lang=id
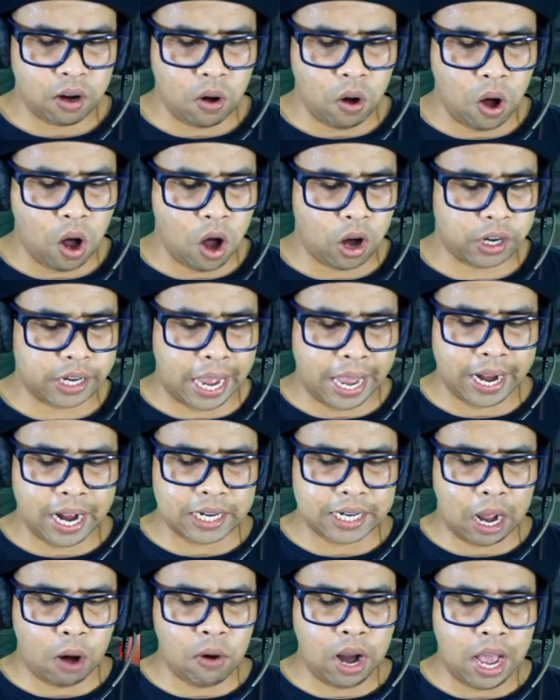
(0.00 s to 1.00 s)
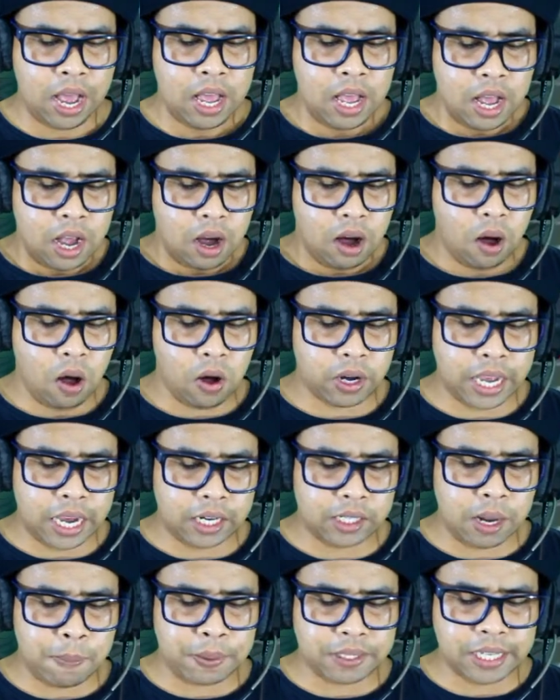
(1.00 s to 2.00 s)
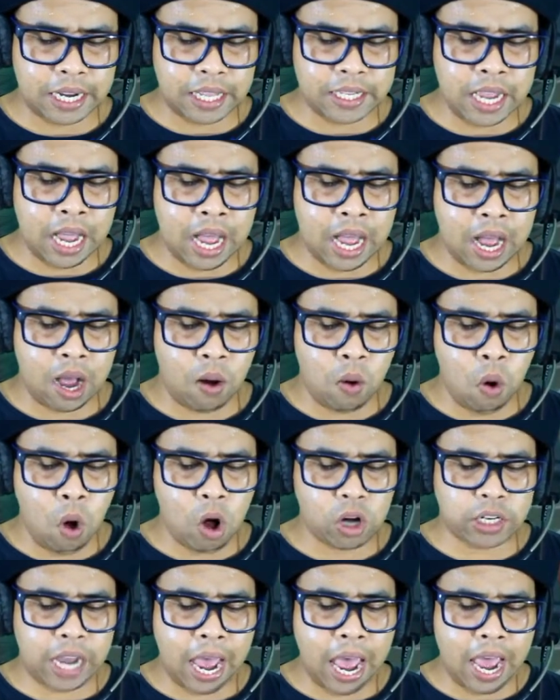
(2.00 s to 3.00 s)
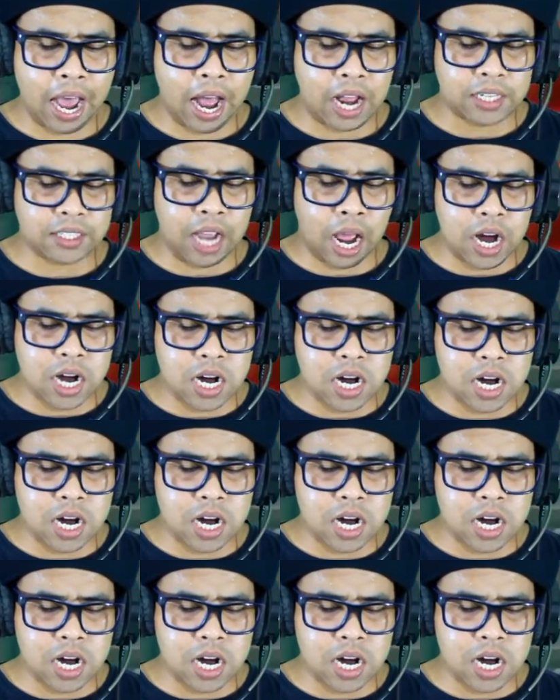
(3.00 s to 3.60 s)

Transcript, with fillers: Oh, Oke, okay, nggak tahu lah. Oke, okay, kita pecah aja. Oke, agar.